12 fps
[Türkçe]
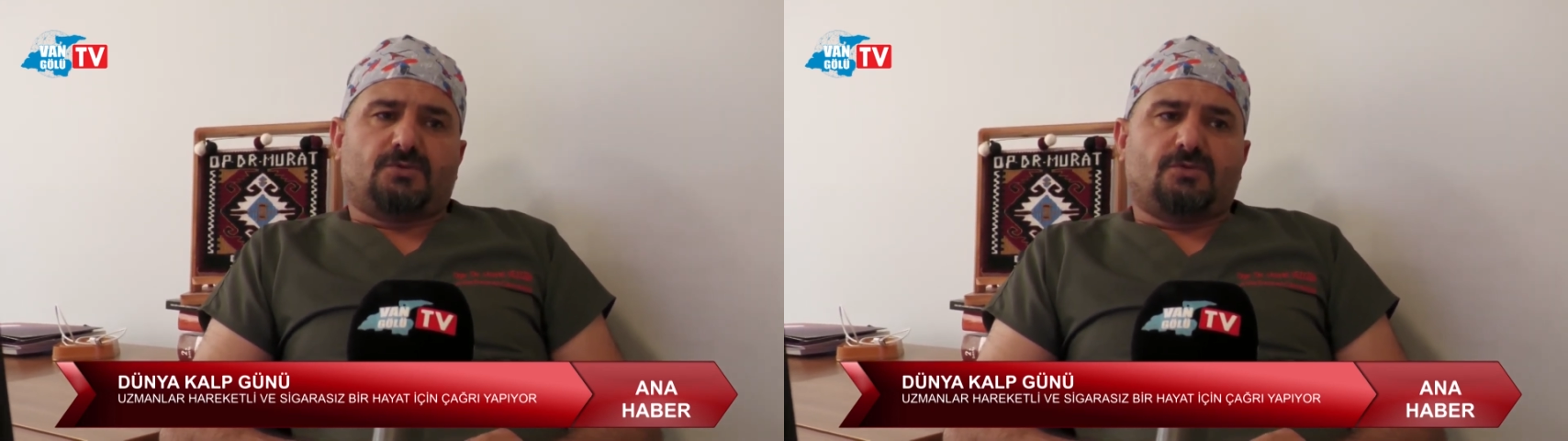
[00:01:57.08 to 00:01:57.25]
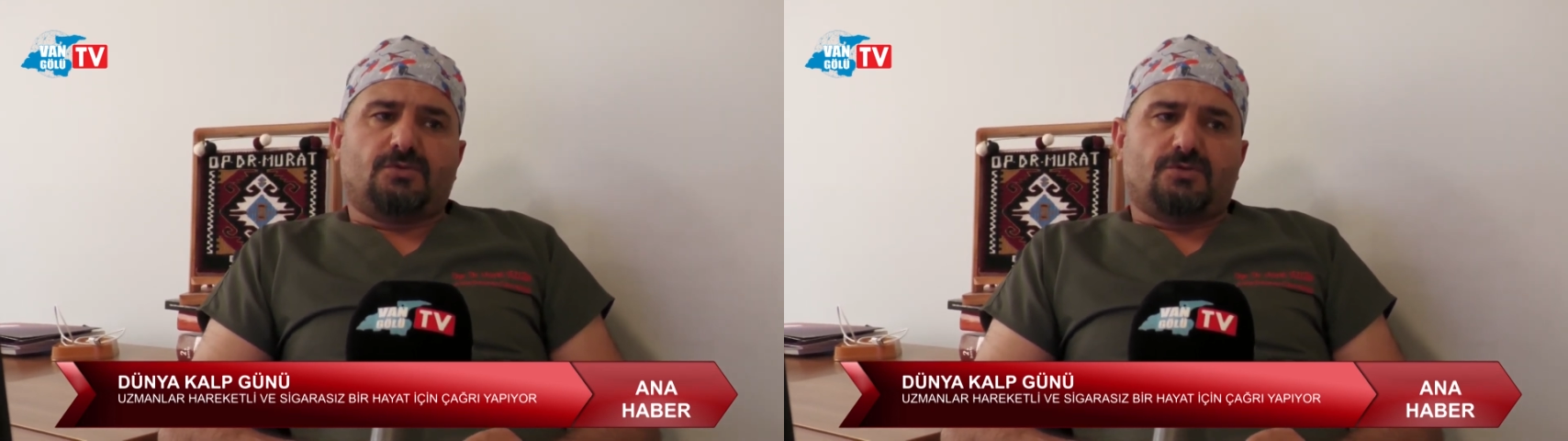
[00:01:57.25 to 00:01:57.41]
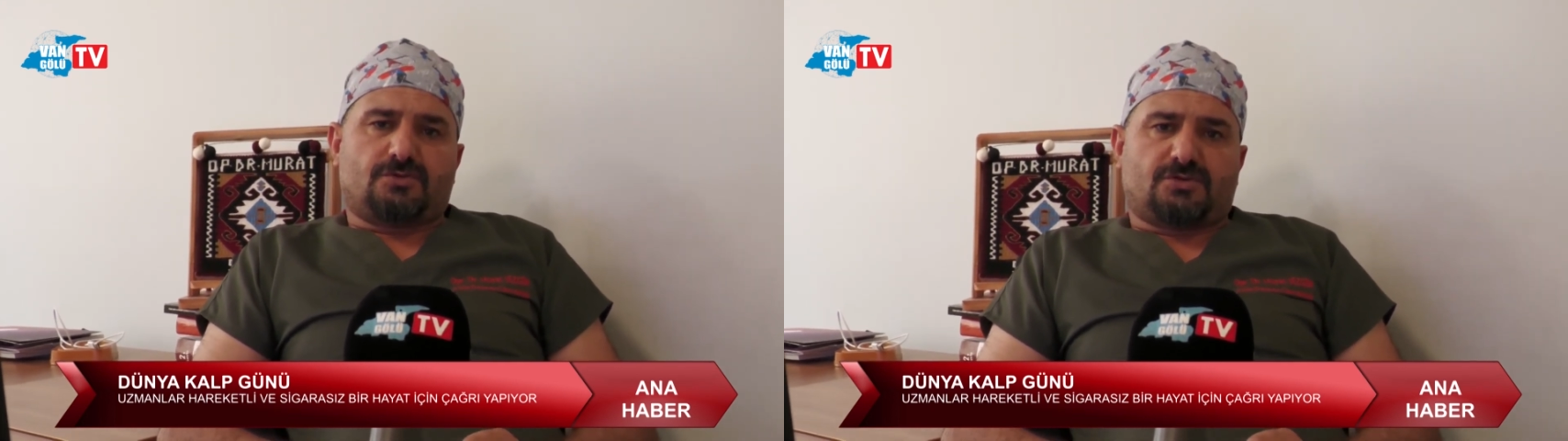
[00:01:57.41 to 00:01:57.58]

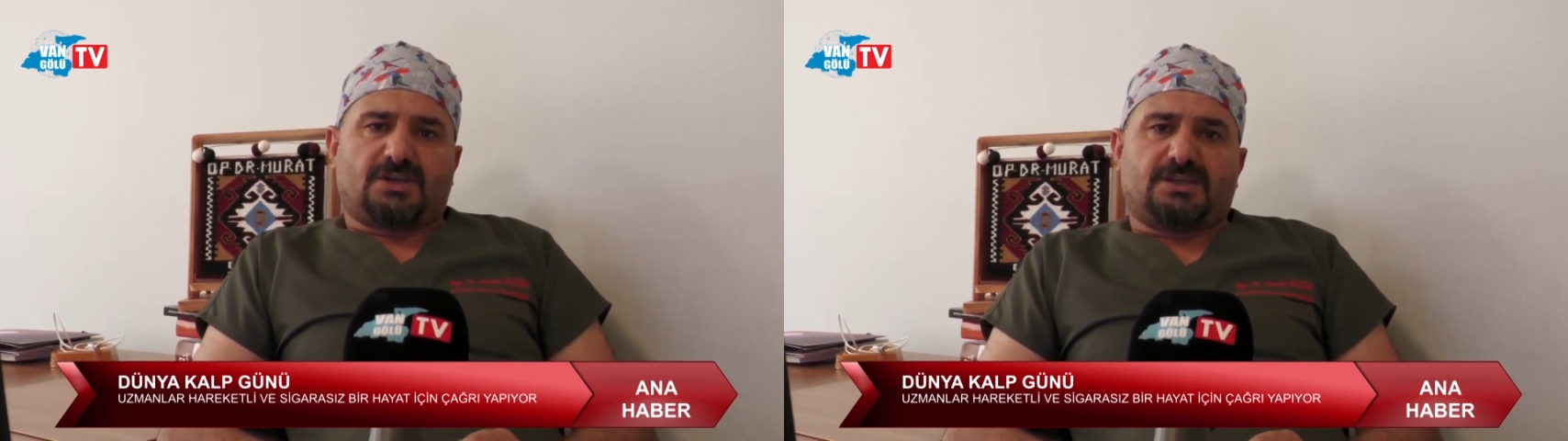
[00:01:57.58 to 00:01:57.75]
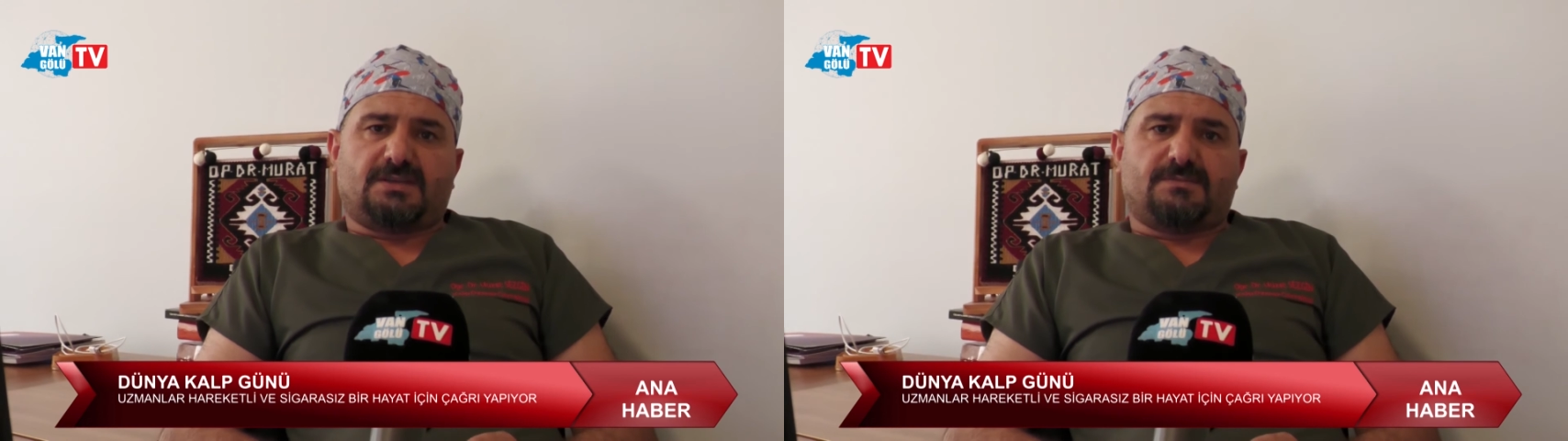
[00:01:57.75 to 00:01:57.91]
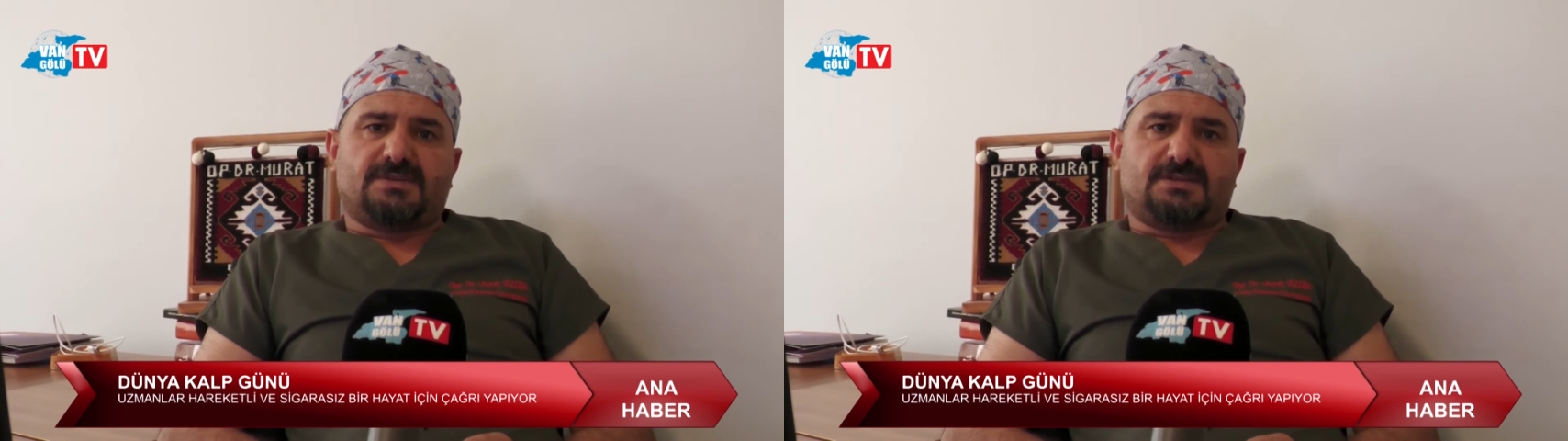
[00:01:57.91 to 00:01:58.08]
yürüyüş
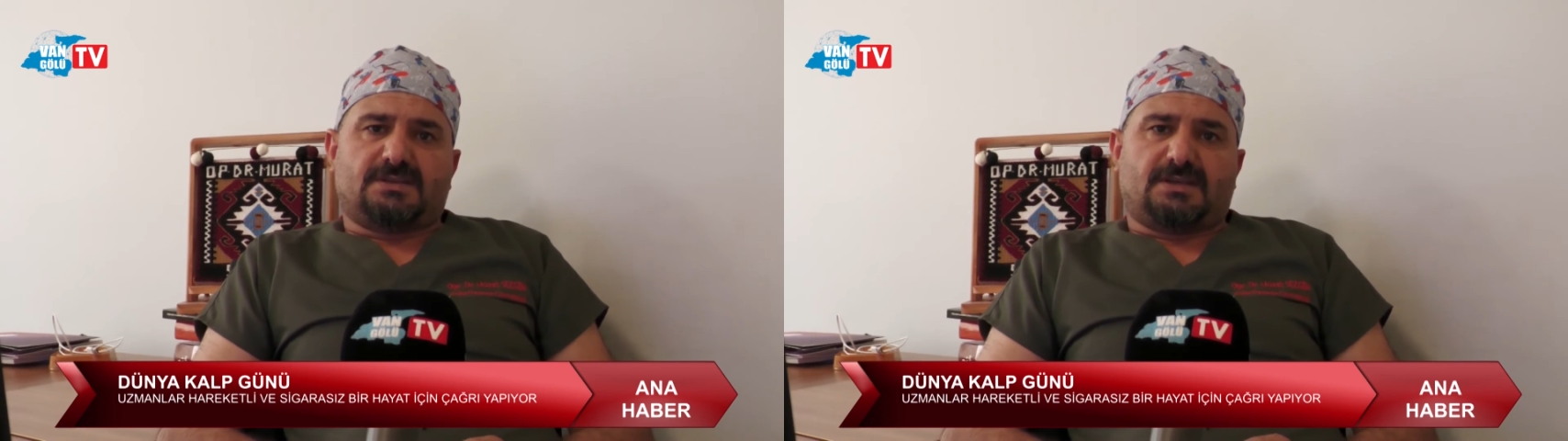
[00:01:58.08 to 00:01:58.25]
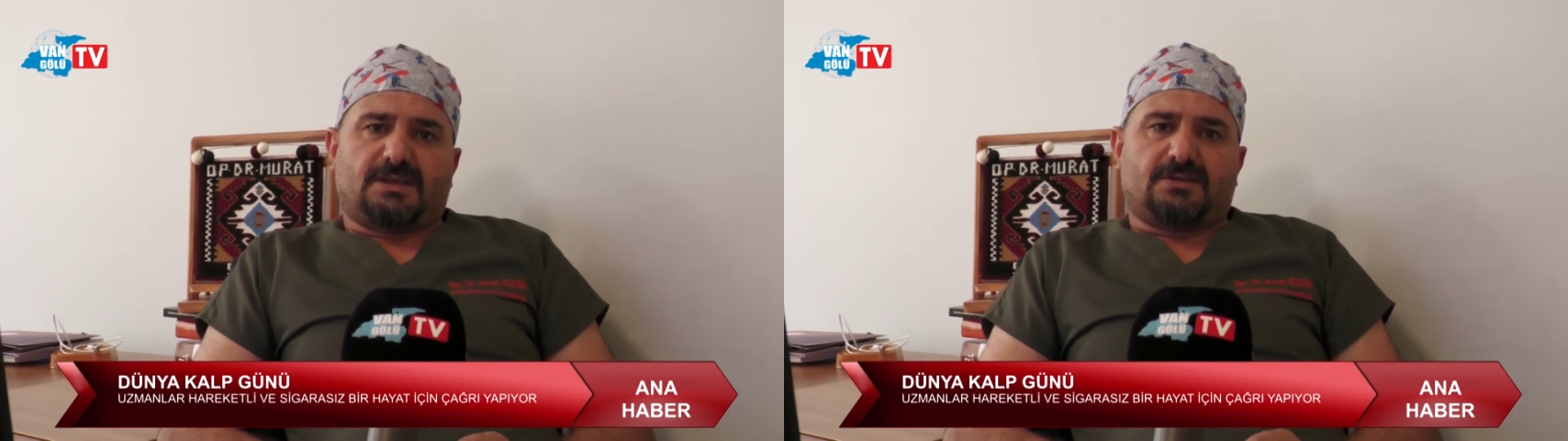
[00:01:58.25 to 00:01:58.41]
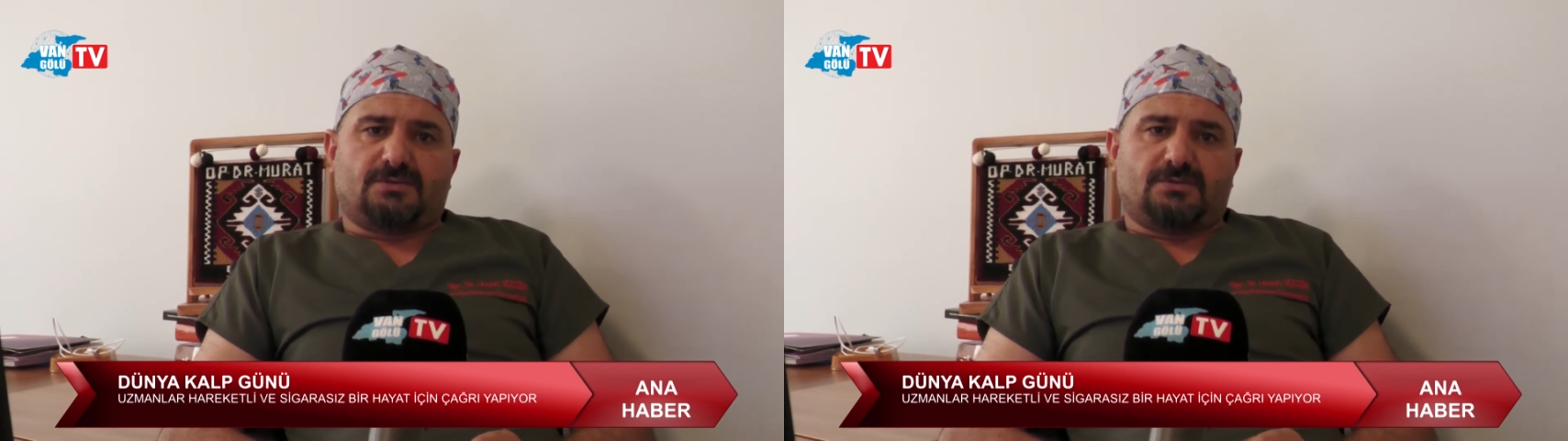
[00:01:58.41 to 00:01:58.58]
dediğimiz
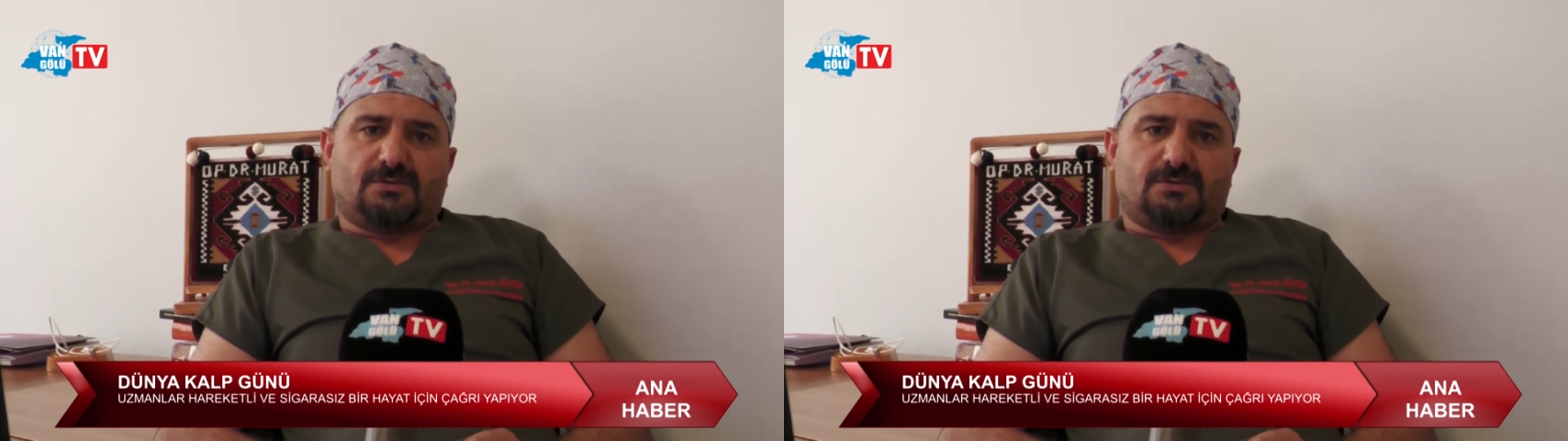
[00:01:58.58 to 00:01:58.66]
yine